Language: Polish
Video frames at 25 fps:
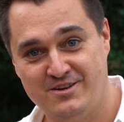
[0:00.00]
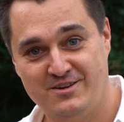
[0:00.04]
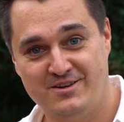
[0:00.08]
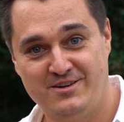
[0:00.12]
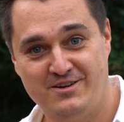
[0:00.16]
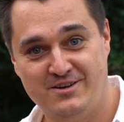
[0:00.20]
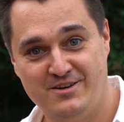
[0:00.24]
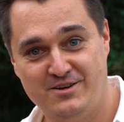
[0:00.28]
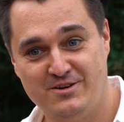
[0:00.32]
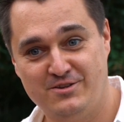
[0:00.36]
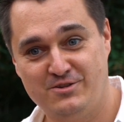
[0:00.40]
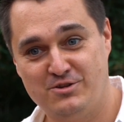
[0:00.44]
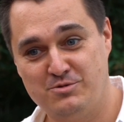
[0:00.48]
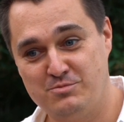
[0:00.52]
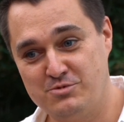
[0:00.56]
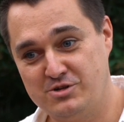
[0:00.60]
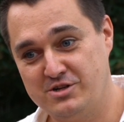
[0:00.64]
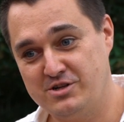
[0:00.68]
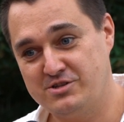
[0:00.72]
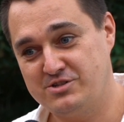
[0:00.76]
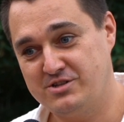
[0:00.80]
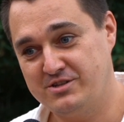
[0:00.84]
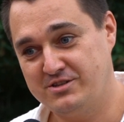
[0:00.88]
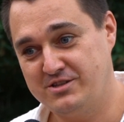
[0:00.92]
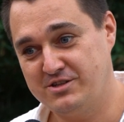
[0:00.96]
E, to
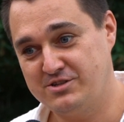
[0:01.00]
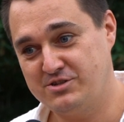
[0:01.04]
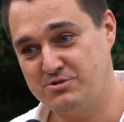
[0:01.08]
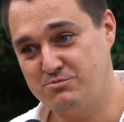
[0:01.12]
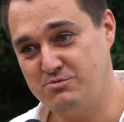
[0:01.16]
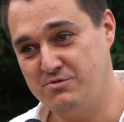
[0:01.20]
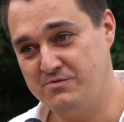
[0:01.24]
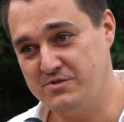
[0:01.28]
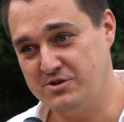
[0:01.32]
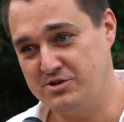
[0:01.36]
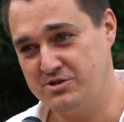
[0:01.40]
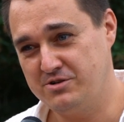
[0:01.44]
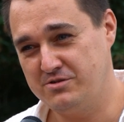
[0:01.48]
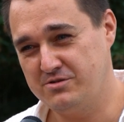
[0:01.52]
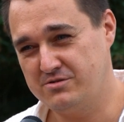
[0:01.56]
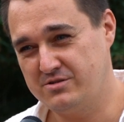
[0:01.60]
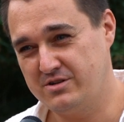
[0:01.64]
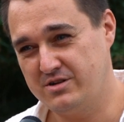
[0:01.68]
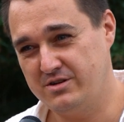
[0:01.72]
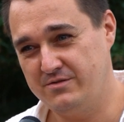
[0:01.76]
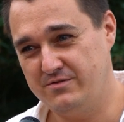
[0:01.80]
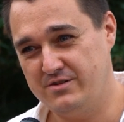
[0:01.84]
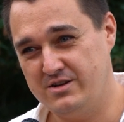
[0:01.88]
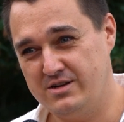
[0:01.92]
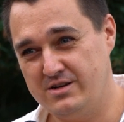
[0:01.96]
myślę, że też głównie się
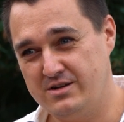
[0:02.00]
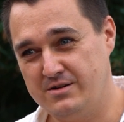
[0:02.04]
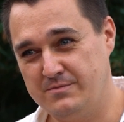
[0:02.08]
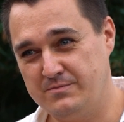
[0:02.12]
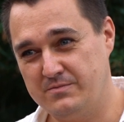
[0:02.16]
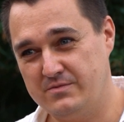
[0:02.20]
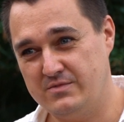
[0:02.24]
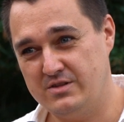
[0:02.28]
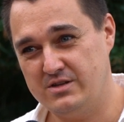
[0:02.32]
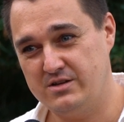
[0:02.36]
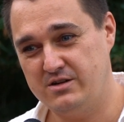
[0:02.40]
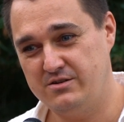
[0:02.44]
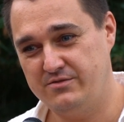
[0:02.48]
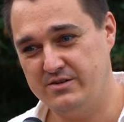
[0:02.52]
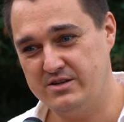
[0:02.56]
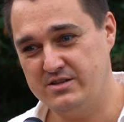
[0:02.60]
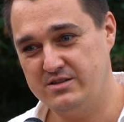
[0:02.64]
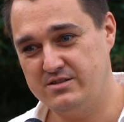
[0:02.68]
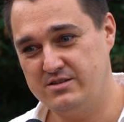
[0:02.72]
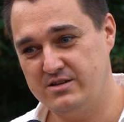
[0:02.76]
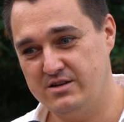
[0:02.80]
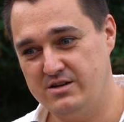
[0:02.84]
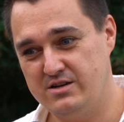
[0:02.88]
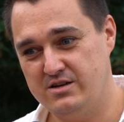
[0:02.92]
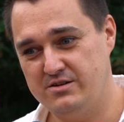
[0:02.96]
rozgrywa mm,
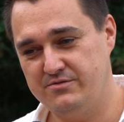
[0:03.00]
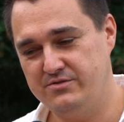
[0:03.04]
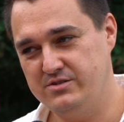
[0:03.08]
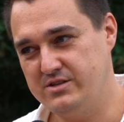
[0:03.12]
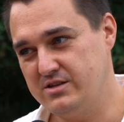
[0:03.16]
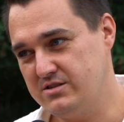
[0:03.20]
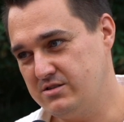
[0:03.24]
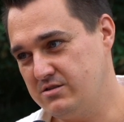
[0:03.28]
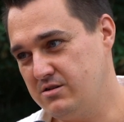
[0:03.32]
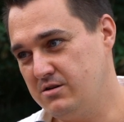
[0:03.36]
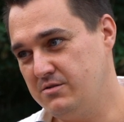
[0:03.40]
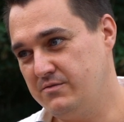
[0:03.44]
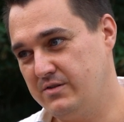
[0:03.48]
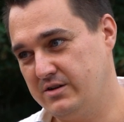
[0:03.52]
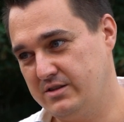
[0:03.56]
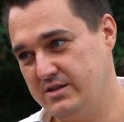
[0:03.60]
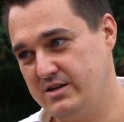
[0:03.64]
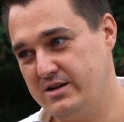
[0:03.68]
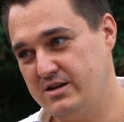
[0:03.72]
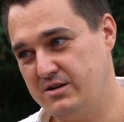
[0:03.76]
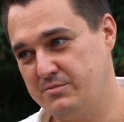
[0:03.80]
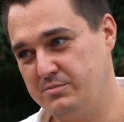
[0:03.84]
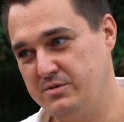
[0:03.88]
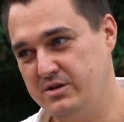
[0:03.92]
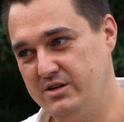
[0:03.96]
kwestia finansowa,
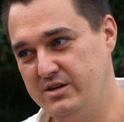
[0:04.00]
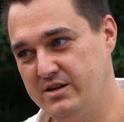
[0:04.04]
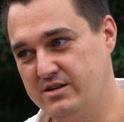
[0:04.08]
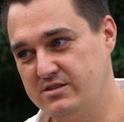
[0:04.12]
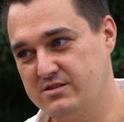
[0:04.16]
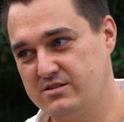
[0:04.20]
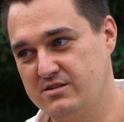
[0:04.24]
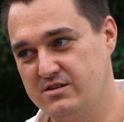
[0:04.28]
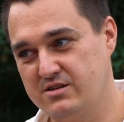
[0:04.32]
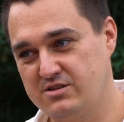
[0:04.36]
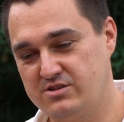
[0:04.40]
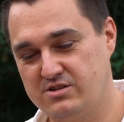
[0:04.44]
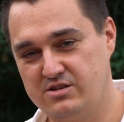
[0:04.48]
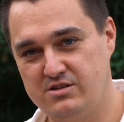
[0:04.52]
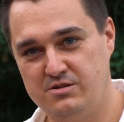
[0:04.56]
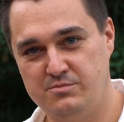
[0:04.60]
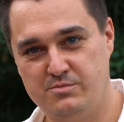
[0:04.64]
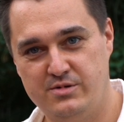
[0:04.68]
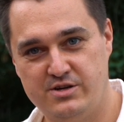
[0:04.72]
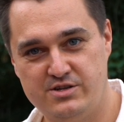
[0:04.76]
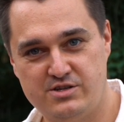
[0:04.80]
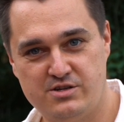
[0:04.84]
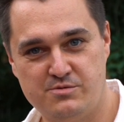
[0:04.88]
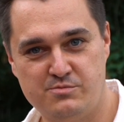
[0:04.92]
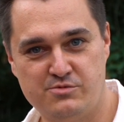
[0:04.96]
tak, pieniędzy. Jeżeli
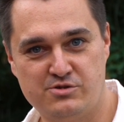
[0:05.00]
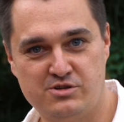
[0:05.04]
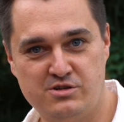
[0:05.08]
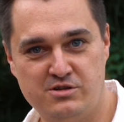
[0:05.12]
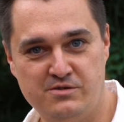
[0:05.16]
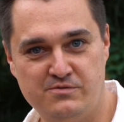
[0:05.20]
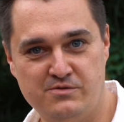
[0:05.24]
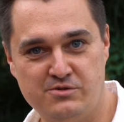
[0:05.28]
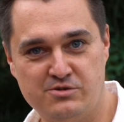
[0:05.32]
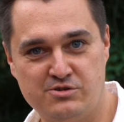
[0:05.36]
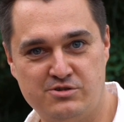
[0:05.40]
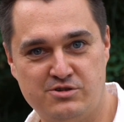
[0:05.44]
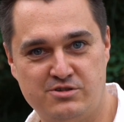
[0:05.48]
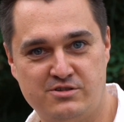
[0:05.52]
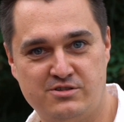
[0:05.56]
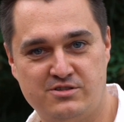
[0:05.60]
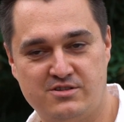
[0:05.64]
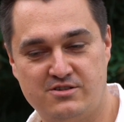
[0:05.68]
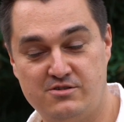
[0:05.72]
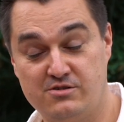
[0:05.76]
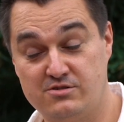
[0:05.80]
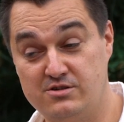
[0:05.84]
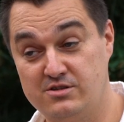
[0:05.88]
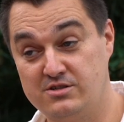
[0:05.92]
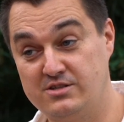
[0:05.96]
będzie możliwość
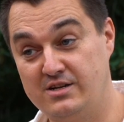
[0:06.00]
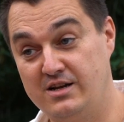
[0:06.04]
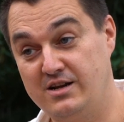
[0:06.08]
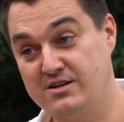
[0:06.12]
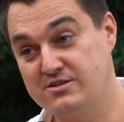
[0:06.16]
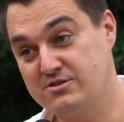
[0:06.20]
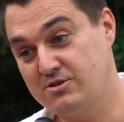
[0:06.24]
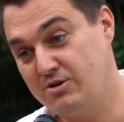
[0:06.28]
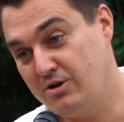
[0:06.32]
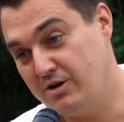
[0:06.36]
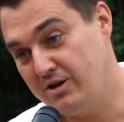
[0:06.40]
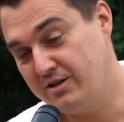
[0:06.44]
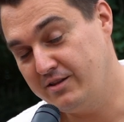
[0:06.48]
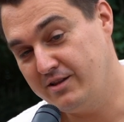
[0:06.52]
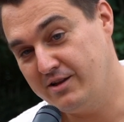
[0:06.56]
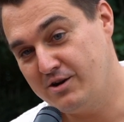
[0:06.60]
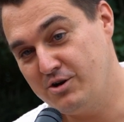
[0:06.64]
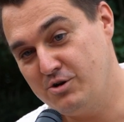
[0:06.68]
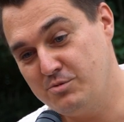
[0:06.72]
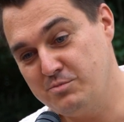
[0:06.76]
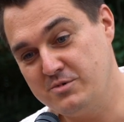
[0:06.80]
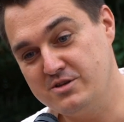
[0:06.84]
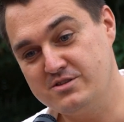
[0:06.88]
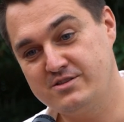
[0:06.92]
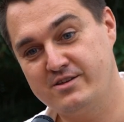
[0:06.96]
skorzystania z
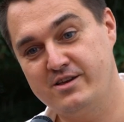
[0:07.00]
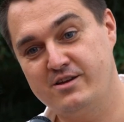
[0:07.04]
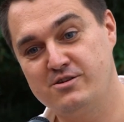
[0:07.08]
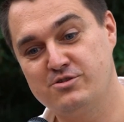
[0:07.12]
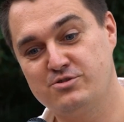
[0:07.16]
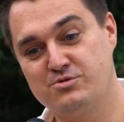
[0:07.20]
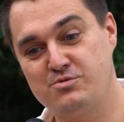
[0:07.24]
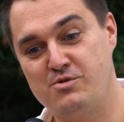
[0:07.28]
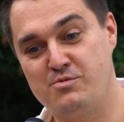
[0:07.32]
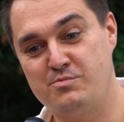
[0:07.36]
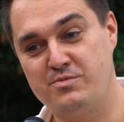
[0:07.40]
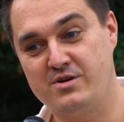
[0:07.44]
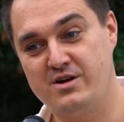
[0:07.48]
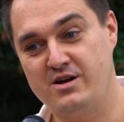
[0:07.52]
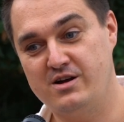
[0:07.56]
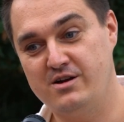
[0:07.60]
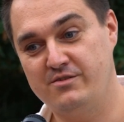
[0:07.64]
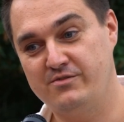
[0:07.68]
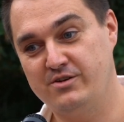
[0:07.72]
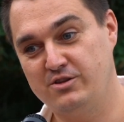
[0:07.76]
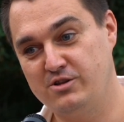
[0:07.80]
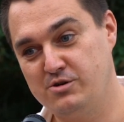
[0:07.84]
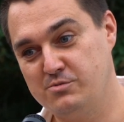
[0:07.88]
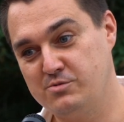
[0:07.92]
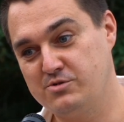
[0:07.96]
kolejnego miejskiego
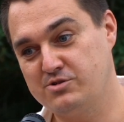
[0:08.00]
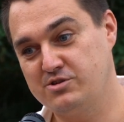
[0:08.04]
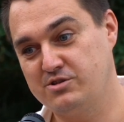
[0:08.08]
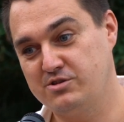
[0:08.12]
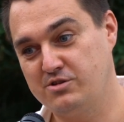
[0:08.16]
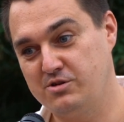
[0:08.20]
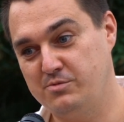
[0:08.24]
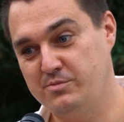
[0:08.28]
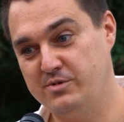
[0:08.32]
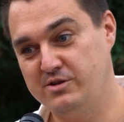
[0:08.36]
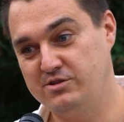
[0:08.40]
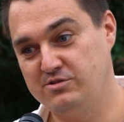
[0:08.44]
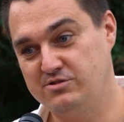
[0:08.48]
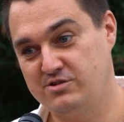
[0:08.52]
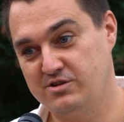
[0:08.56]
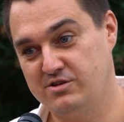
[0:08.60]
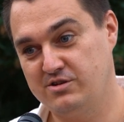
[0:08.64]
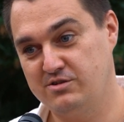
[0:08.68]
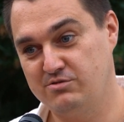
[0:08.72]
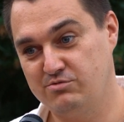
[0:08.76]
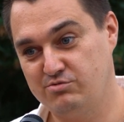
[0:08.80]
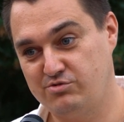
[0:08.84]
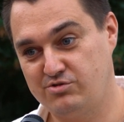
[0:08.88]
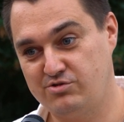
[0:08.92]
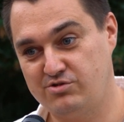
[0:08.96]
żłobka, wiadomo, że to
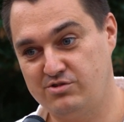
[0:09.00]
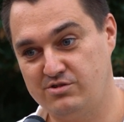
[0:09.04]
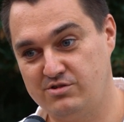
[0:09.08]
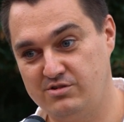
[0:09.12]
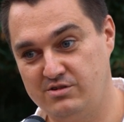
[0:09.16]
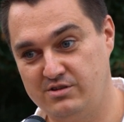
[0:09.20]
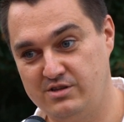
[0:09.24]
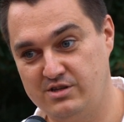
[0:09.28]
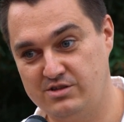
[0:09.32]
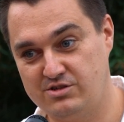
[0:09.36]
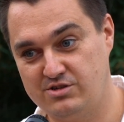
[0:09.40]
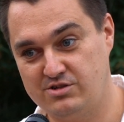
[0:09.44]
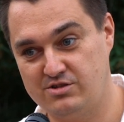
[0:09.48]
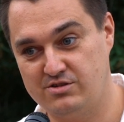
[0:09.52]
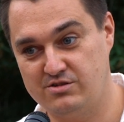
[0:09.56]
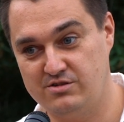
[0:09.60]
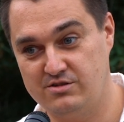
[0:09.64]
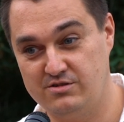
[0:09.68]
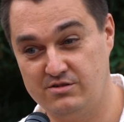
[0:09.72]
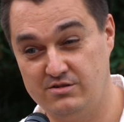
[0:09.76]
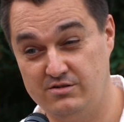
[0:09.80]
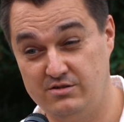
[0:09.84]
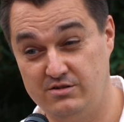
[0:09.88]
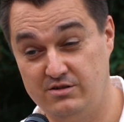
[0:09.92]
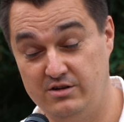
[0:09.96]
będzie już e, też
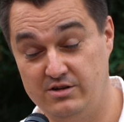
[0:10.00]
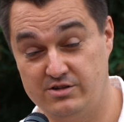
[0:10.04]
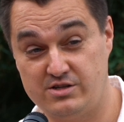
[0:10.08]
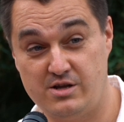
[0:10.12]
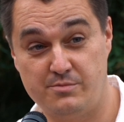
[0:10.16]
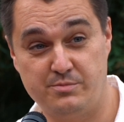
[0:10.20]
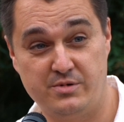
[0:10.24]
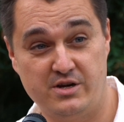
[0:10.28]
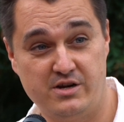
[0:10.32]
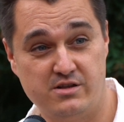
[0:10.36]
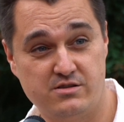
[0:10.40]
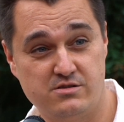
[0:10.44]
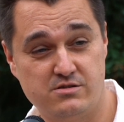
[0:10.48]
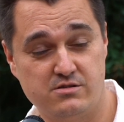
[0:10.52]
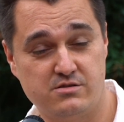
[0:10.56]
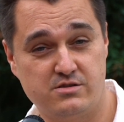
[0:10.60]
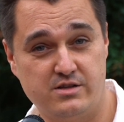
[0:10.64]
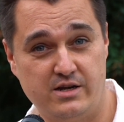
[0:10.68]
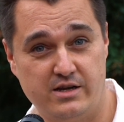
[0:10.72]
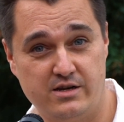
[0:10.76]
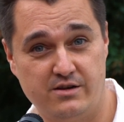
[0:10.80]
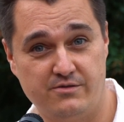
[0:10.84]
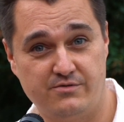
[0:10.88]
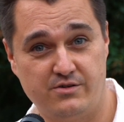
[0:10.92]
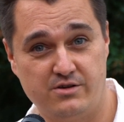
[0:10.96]
e, ileś tam pieniędzy
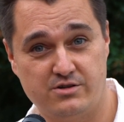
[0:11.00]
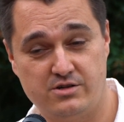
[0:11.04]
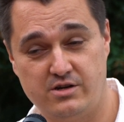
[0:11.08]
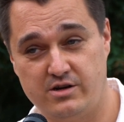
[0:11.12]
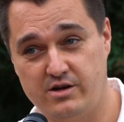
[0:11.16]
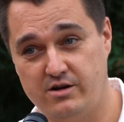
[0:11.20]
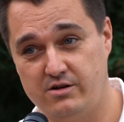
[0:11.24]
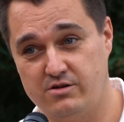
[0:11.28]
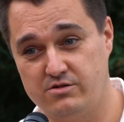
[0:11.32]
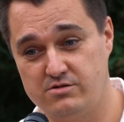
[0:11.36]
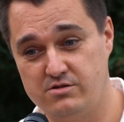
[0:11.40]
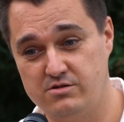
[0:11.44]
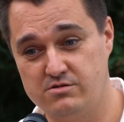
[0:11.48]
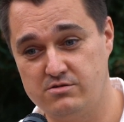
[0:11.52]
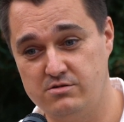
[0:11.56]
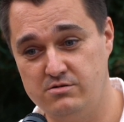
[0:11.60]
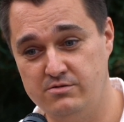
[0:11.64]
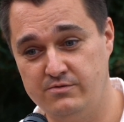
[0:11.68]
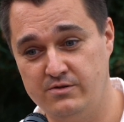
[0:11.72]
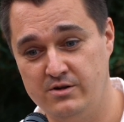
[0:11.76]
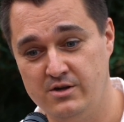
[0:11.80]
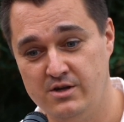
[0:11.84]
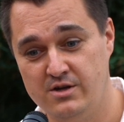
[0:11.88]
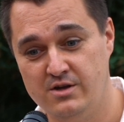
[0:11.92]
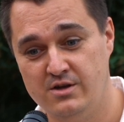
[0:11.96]
zostanie w kieszeniach rodziców,